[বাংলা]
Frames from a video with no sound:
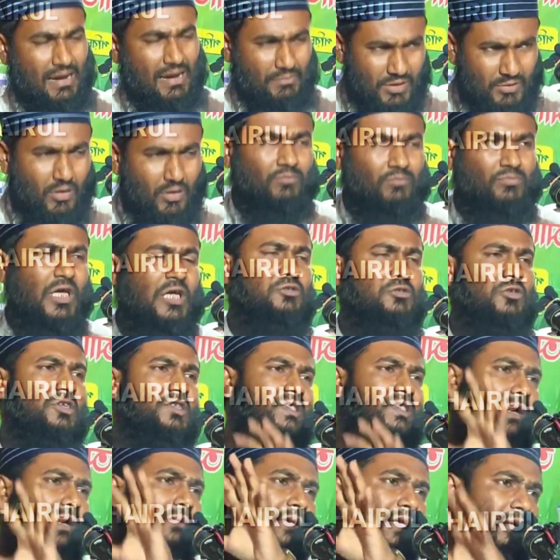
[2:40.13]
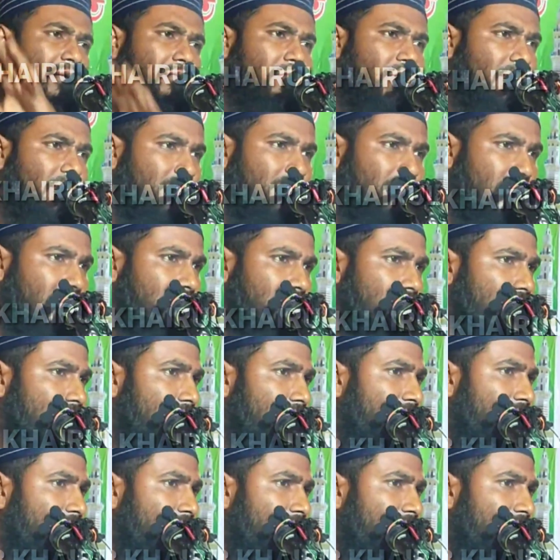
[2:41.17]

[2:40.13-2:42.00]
আমি মমতাজুল ইসলাম এটা মনে করি